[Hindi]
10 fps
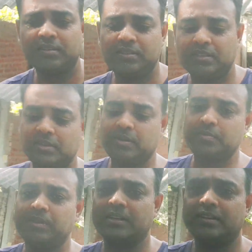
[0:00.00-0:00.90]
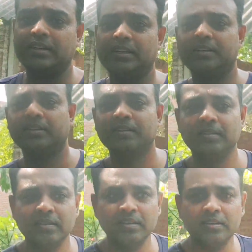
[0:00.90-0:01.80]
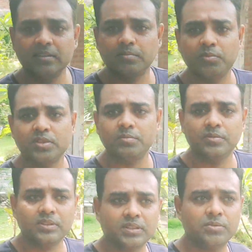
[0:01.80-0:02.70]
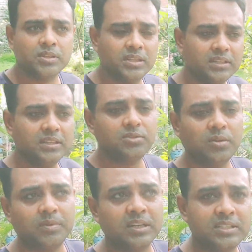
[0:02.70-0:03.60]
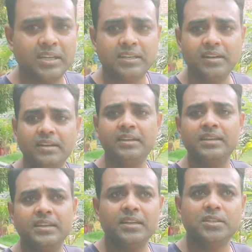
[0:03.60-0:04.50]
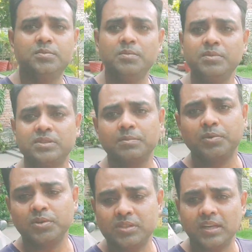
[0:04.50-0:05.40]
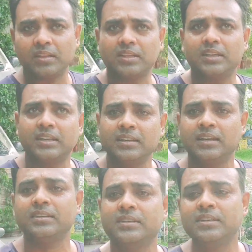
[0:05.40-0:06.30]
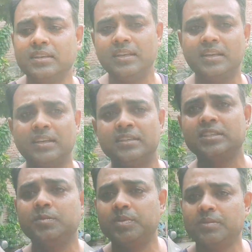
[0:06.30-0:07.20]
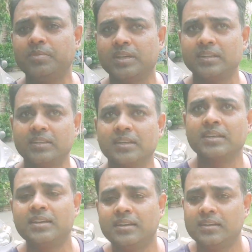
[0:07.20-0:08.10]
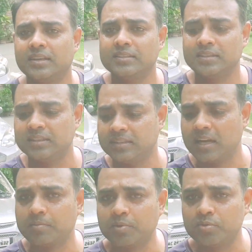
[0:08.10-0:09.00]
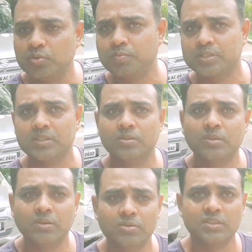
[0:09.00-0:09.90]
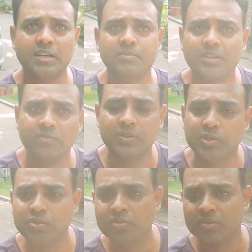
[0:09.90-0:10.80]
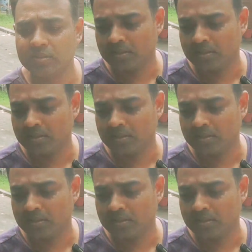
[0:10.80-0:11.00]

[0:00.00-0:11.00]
किस चीज़ के बारे में देखना है सब कुछ हम क्योंकि ये जो हमारा चैनल है इसमें हम सब कुछ डालते हैं ऐसा नहीं कि एक ही चीज़ पे हम बनाते हैं ऐसा नहीं आपको जो पसंद होगा उस टाइप की हम वीडियो